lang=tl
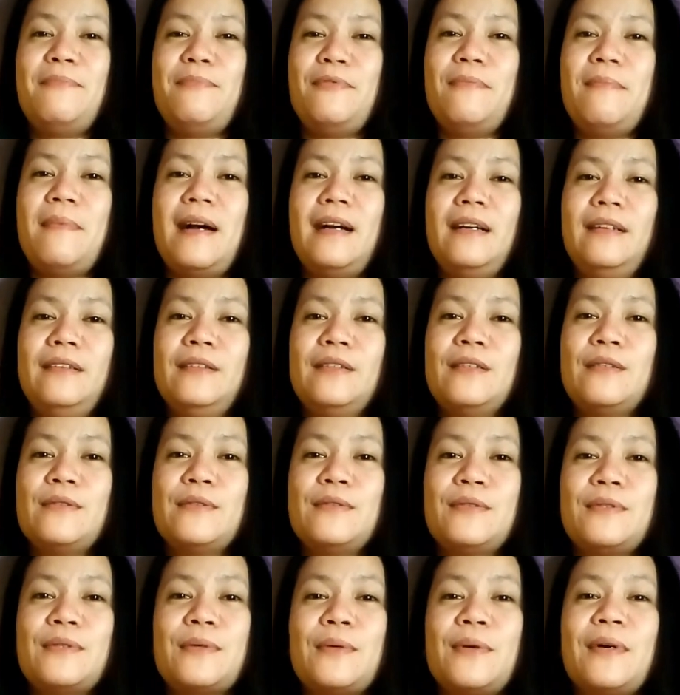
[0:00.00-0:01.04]
hindi po ba?
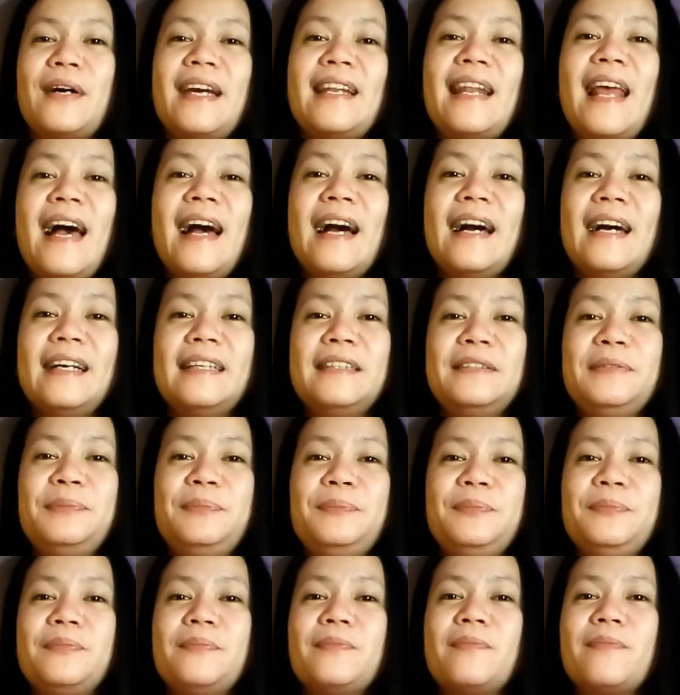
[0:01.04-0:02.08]
So, kailangan,
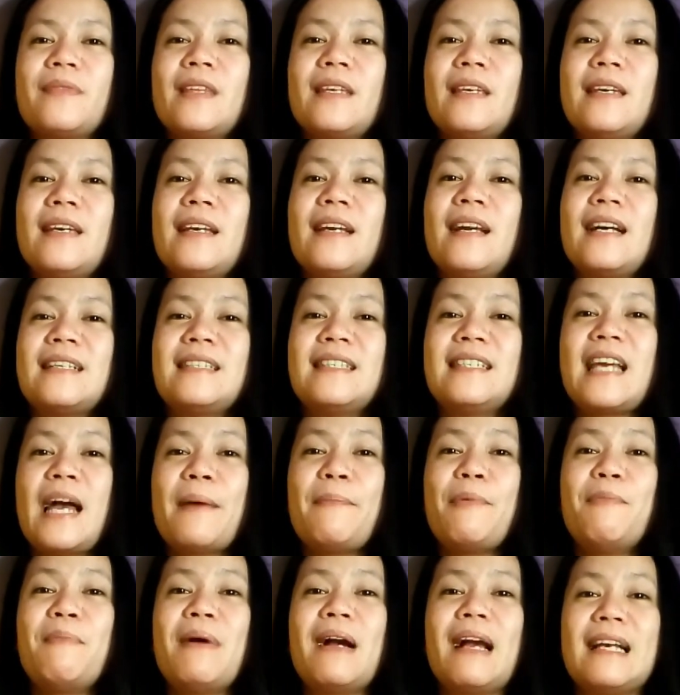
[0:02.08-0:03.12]
kasi nga
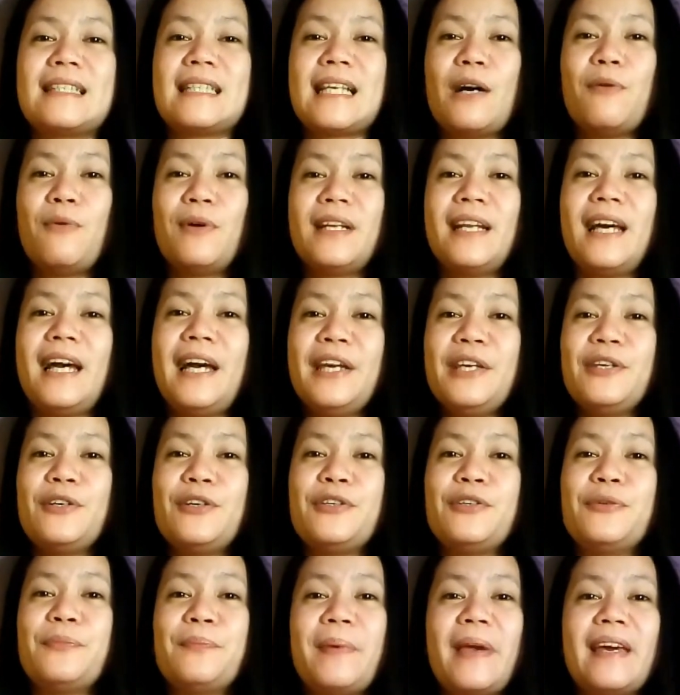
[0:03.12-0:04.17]
po mag-asawa na kayo,
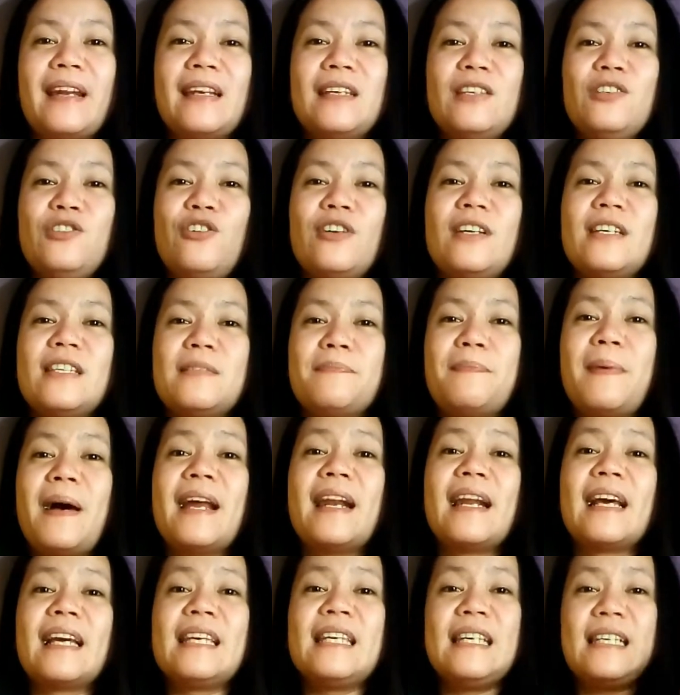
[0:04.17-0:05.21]
yung pera nyo is
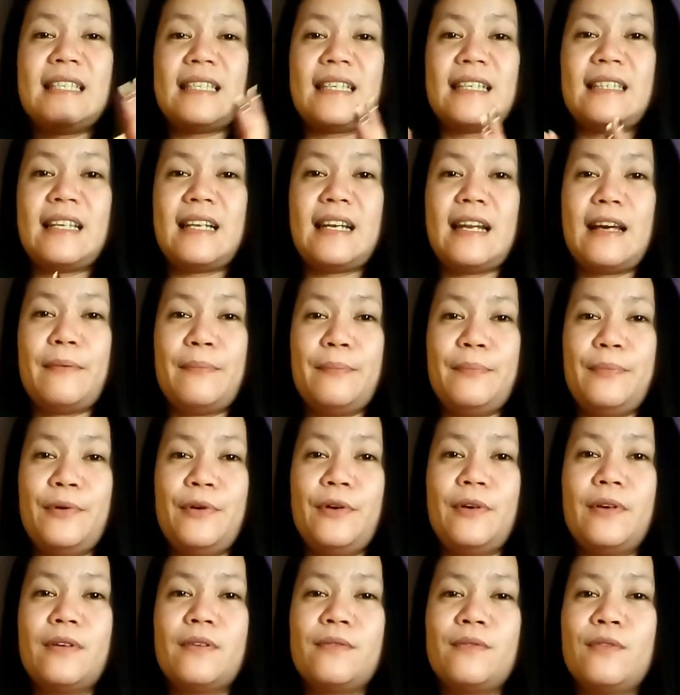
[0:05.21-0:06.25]
parang iisa na lang
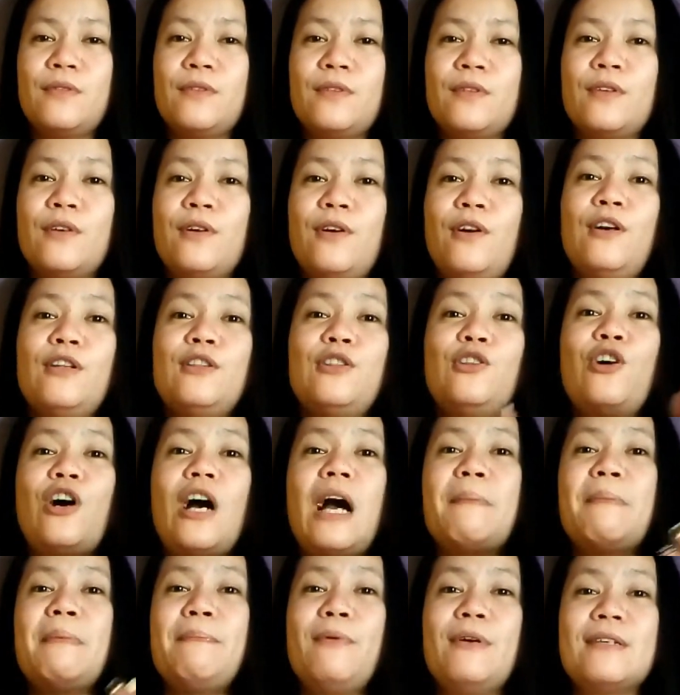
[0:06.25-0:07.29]
po. Although
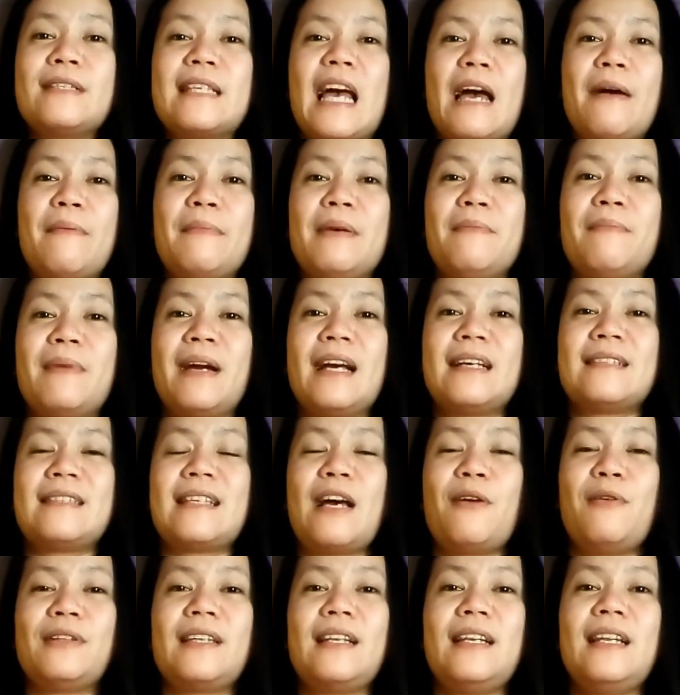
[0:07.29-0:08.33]
kami po sa aming
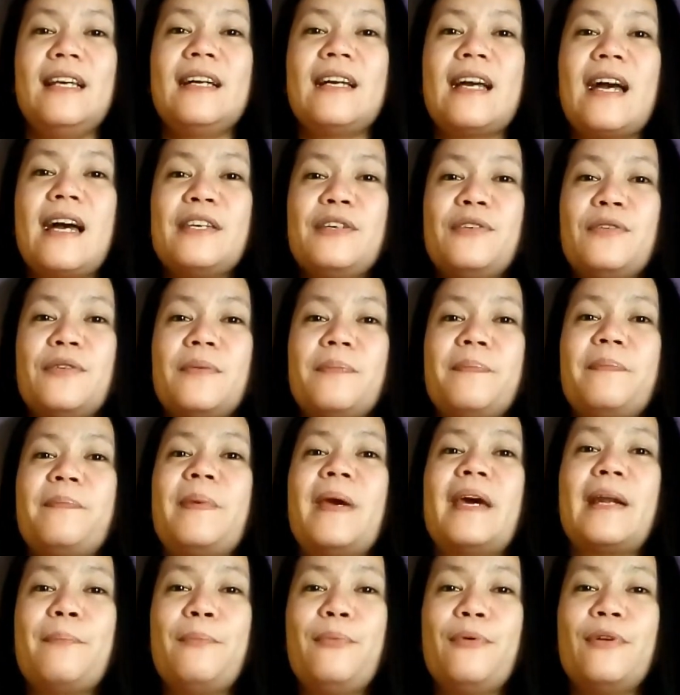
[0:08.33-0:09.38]
mag-asawa talaga, yung
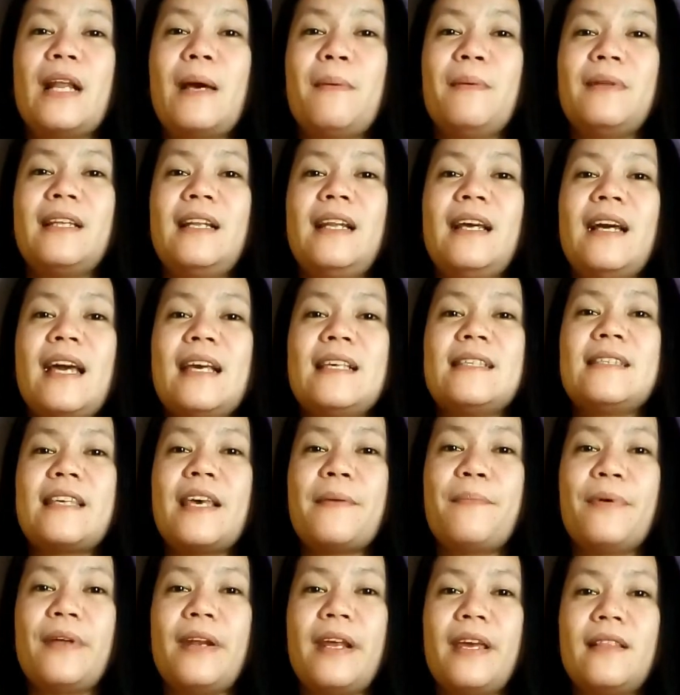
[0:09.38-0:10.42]
pera po namin talaga is
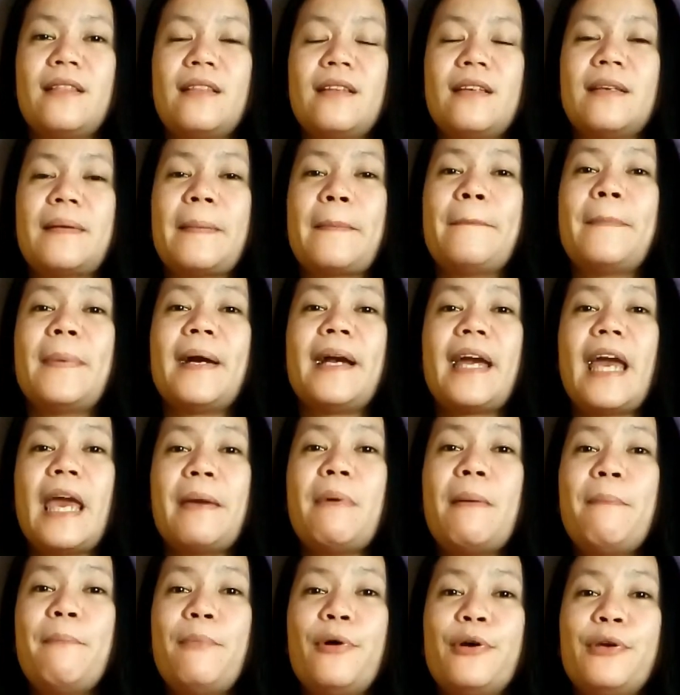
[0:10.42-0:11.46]
separate.
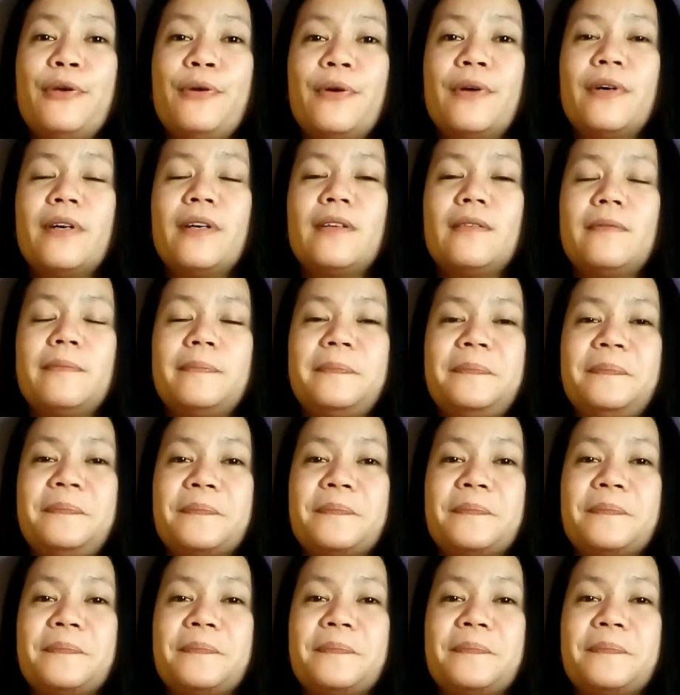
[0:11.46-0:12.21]
Magkaiba po yung